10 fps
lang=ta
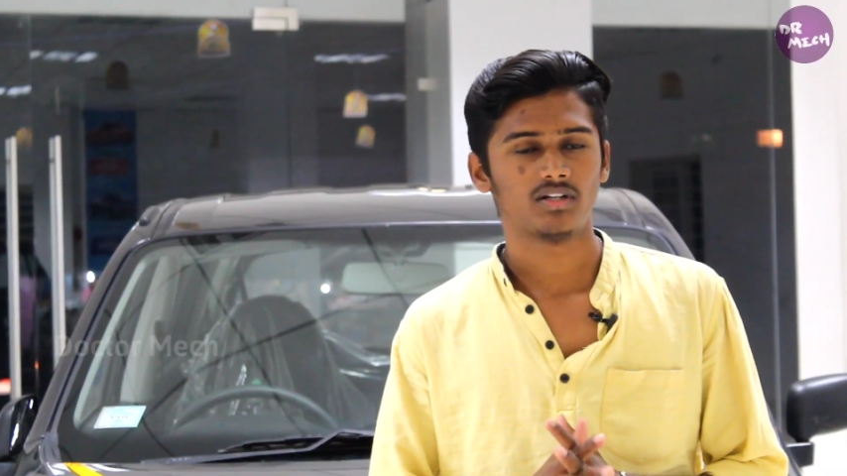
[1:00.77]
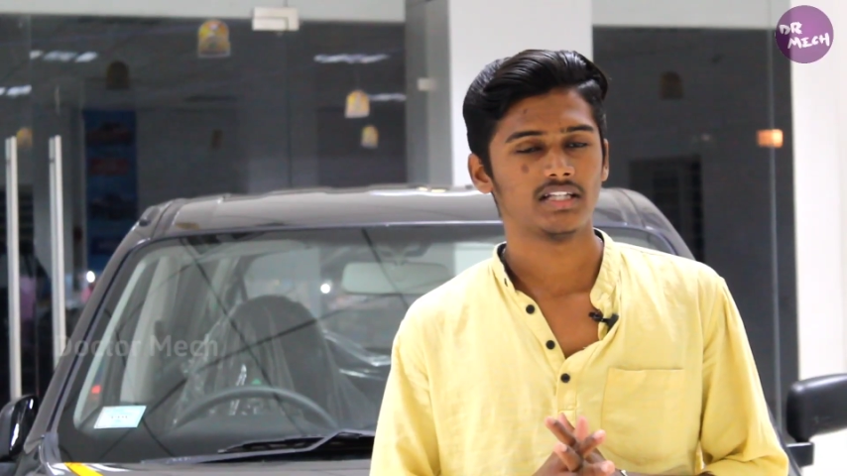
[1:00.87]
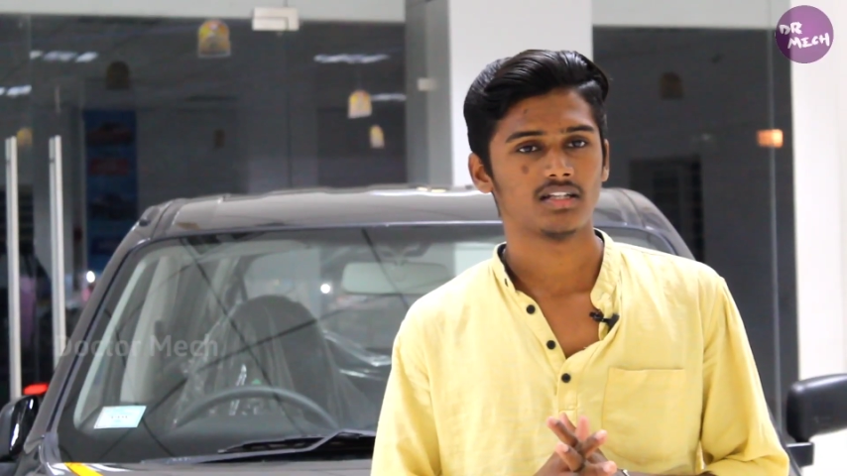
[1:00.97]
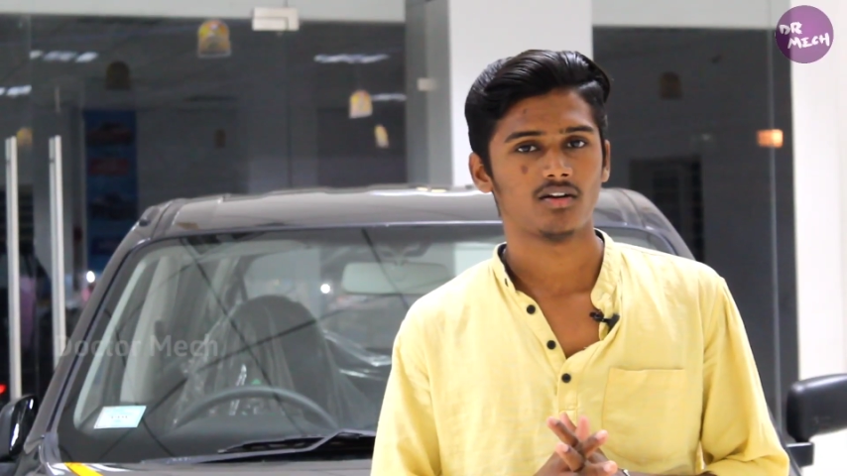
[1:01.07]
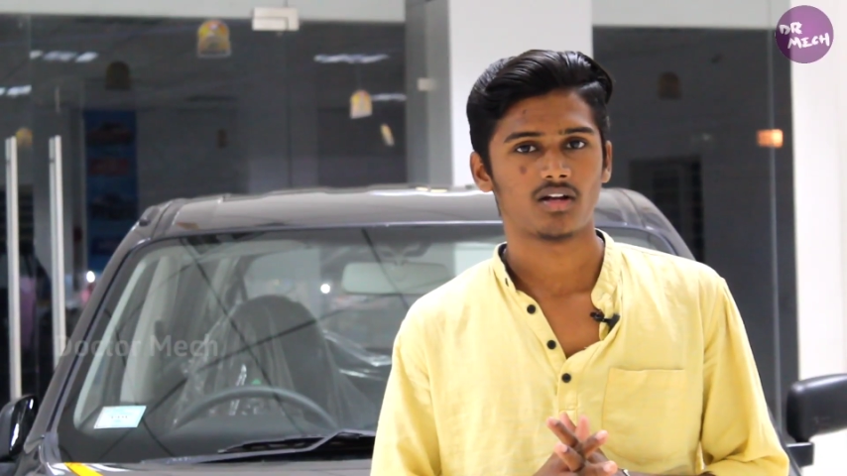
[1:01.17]

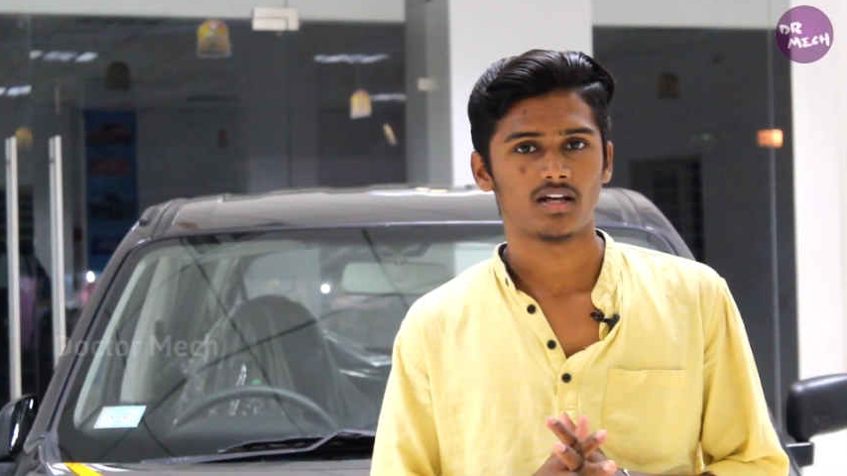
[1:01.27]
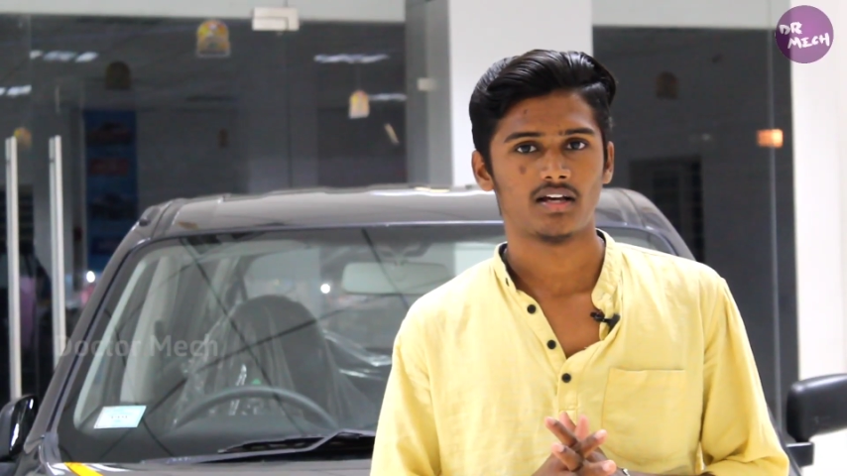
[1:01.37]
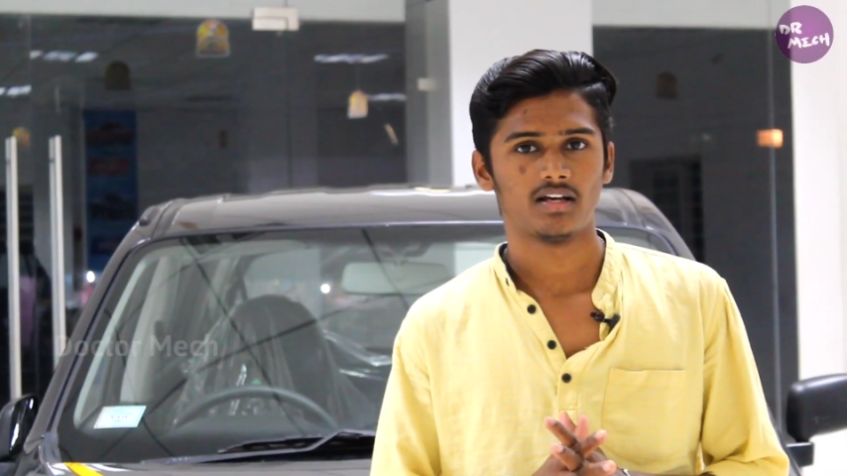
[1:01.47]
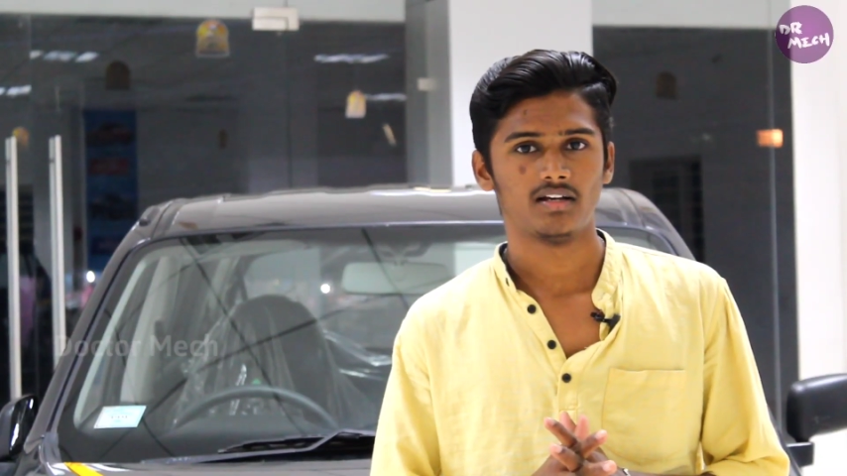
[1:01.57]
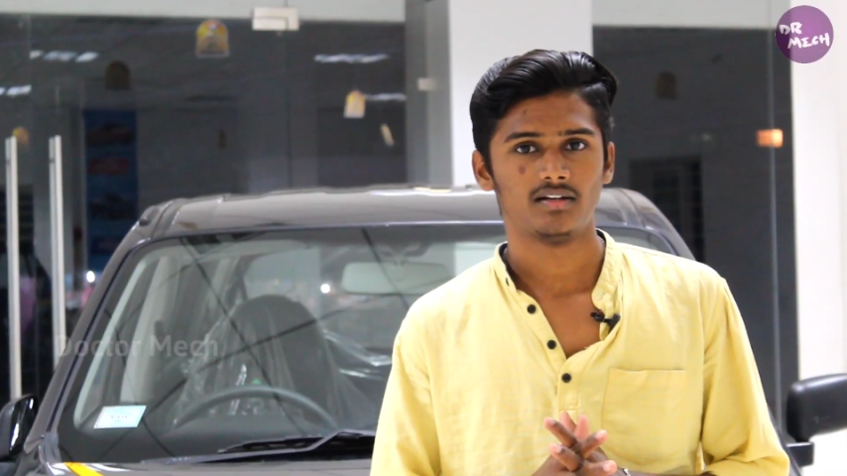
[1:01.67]
டீசலோட
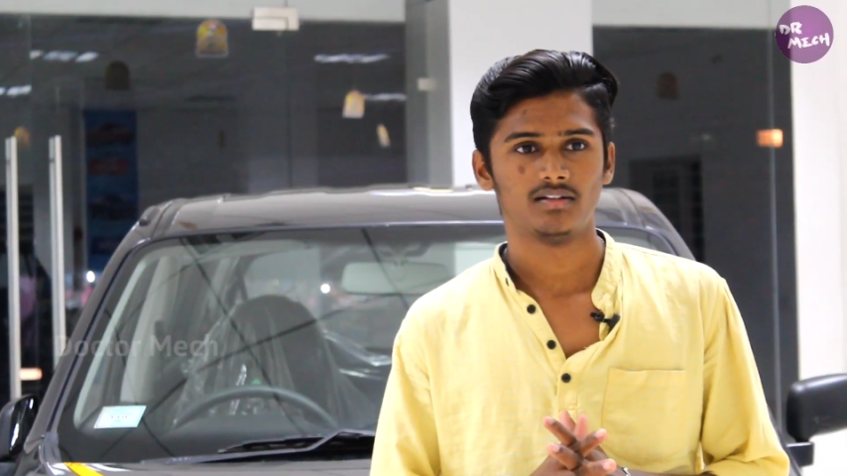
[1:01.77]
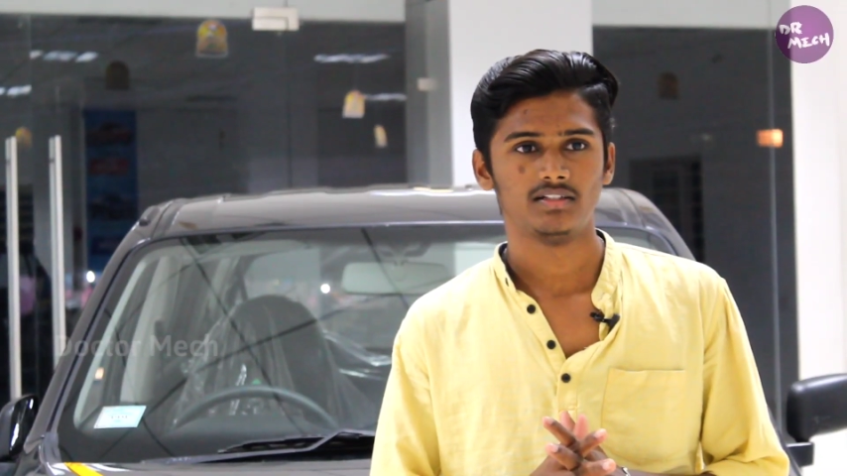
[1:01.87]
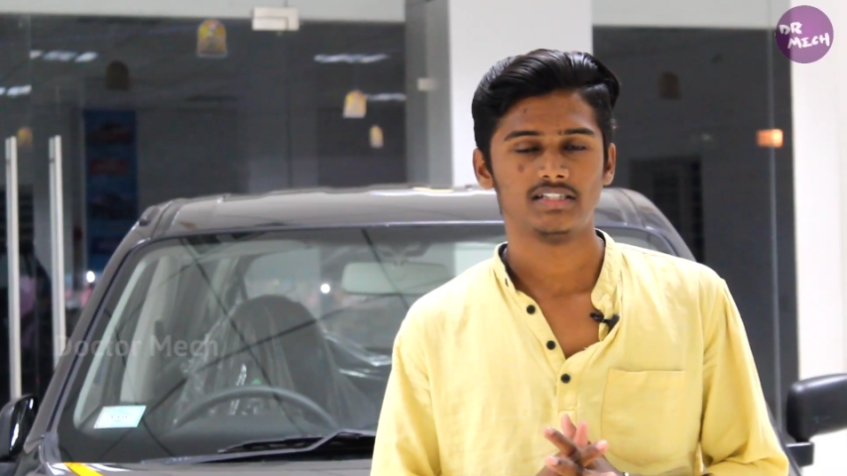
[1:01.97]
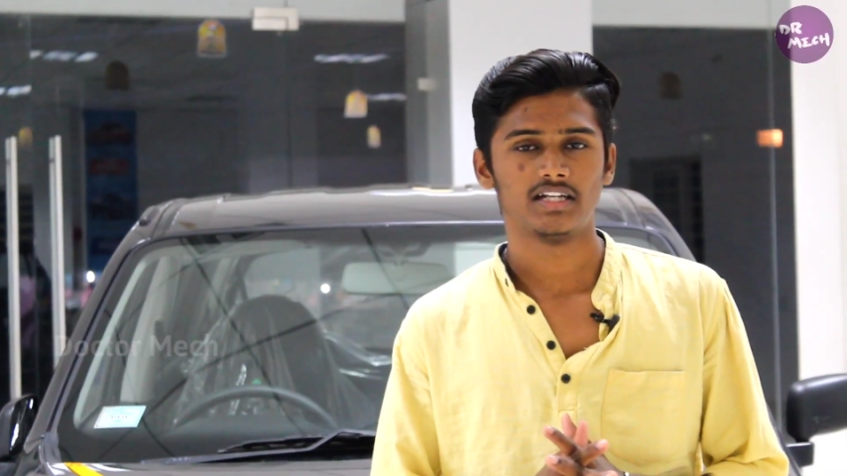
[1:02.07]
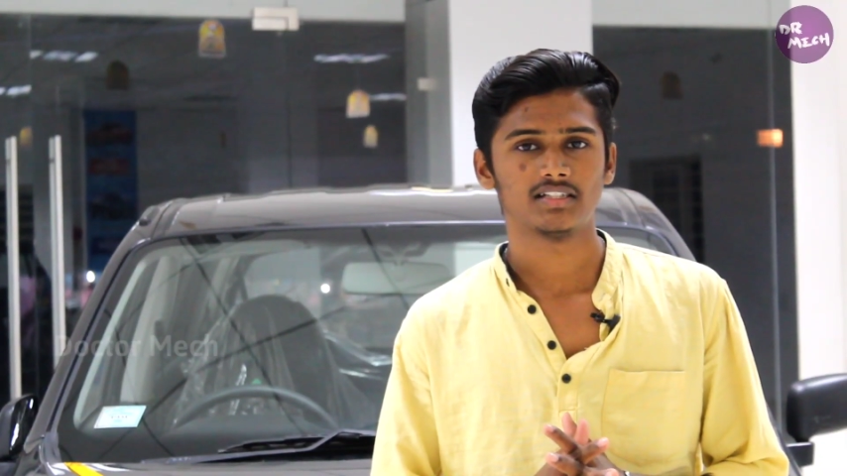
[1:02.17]

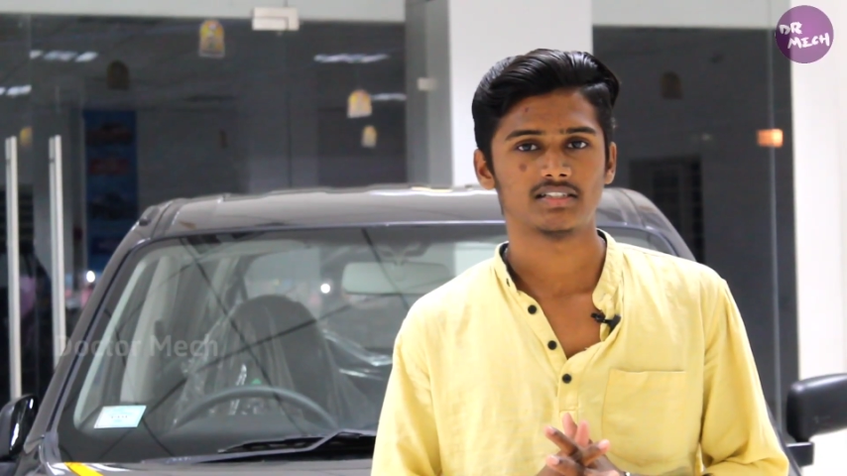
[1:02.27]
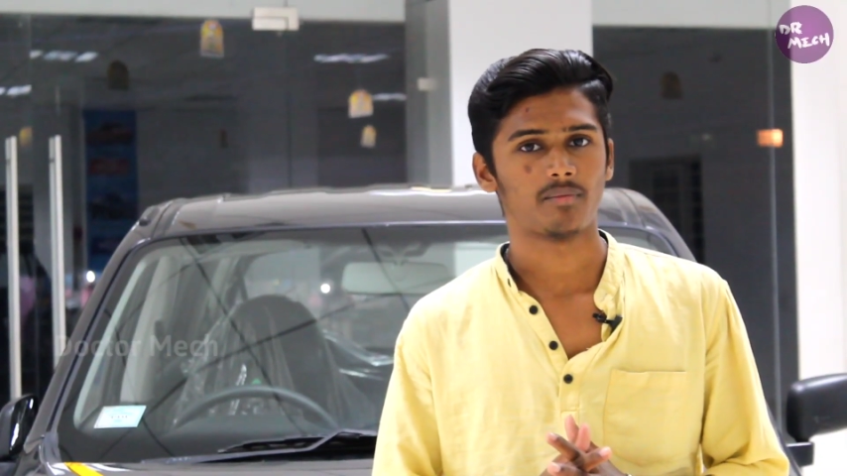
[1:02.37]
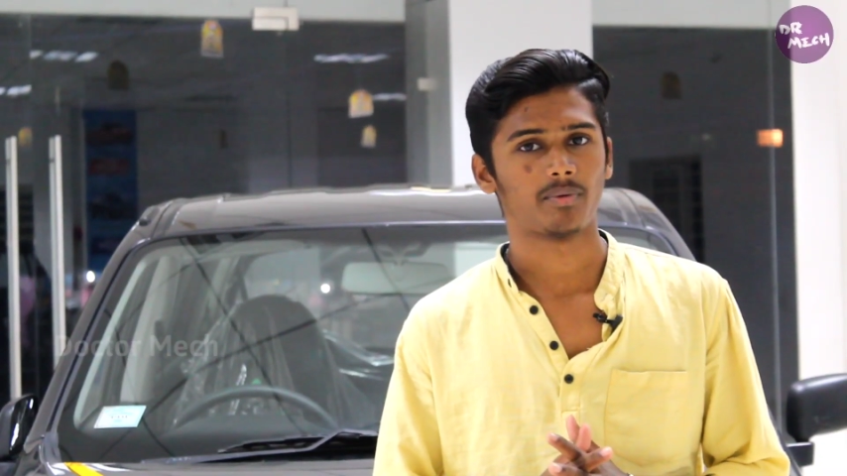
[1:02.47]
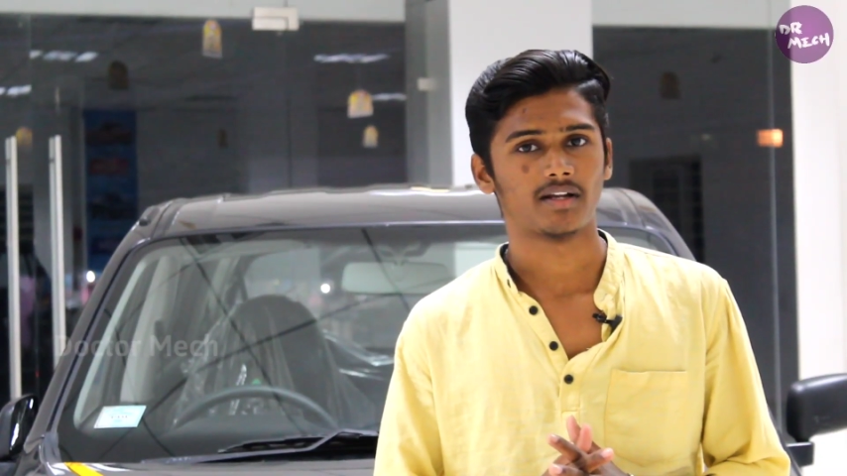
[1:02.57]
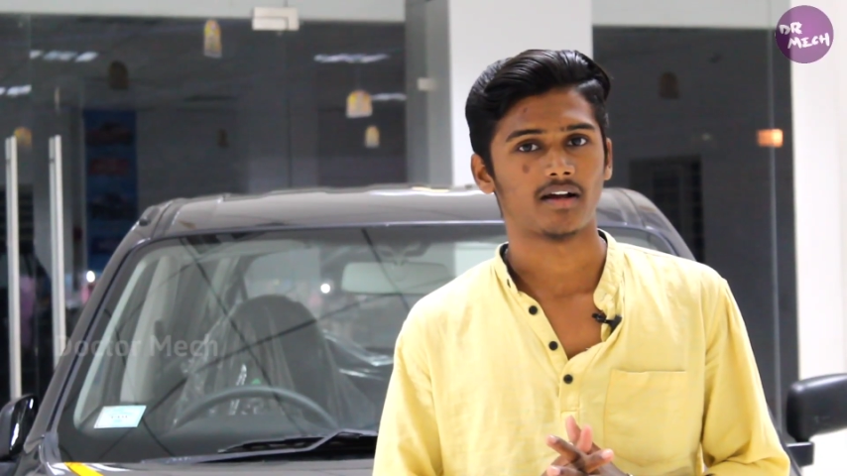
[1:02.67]
இன்ஜினை
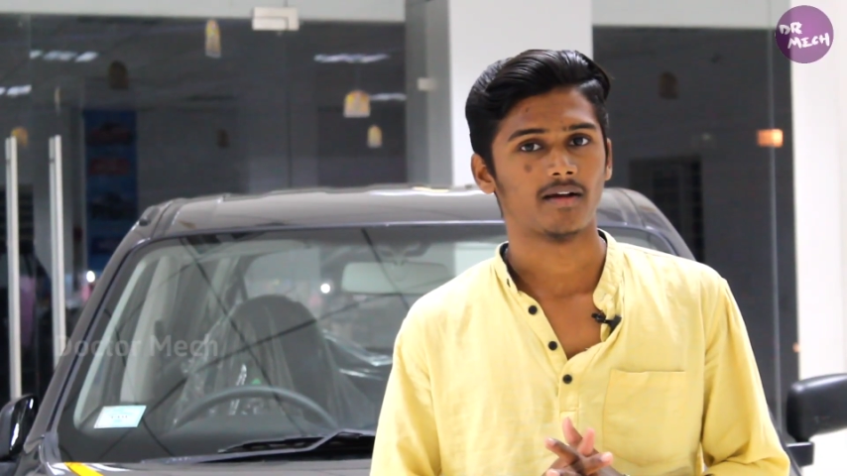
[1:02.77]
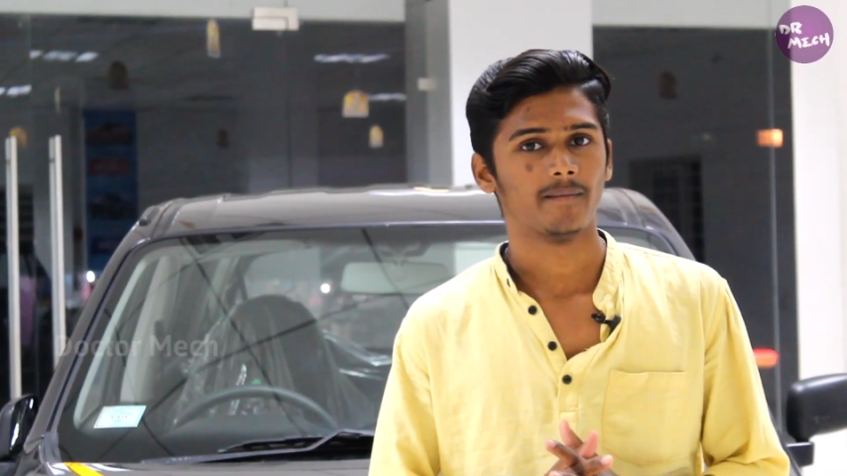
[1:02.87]
ஸ்டாப் பண்ணிட்டாங்க